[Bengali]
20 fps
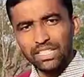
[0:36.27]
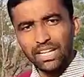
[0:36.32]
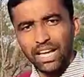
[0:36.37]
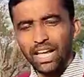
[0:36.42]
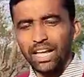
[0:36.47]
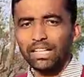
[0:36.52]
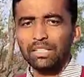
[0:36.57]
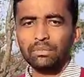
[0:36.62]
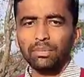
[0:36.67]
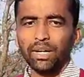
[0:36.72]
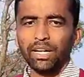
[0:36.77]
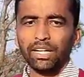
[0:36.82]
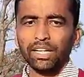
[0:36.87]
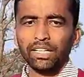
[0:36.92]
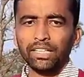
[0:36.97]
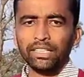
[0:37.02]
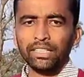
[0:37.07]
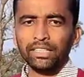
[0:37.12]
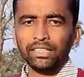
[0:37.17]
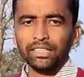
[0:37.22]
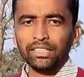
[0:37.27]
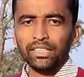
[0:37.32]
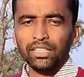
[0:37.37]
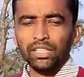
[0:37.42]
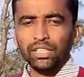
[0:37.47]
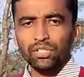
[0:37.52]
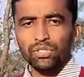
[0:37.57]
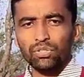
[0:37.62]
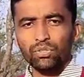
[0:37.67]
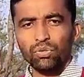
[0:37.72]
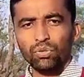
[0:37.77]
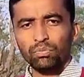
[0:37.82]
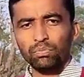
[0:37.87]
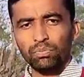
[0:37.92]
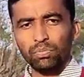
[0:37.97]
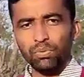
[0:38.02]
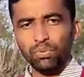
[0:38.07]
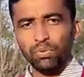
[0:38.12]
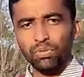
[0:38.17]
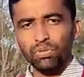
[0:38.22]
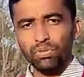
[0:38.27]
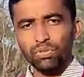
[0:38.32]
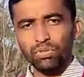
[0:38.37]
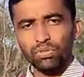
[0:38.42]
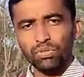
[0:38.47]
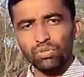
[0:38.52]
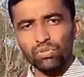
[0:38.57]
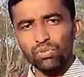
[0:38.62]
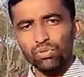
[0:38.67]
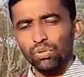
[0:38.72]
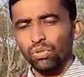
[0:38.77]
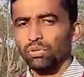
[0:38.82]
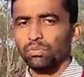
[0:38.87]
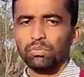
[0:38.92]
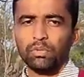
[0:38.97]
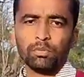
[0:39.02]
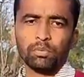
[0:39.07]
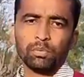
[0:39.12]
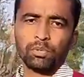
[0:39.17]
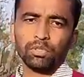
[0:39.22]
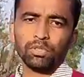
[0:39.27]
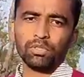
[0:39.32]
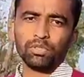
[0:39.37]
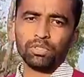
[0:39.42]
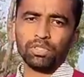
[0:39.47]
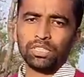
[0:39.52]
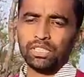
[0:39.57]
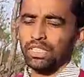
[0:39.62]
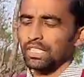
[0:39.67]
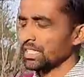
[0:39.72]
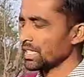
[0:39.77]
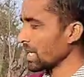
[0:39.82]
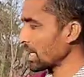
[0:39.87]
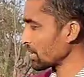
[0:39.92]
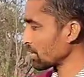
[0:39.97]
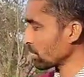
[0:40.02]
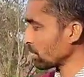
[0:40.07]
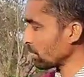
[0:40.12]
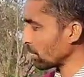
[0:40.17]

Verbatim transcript: ছাদ বাগানে সম্পূর্ণ জৈব পদ্ধতিতে চাষ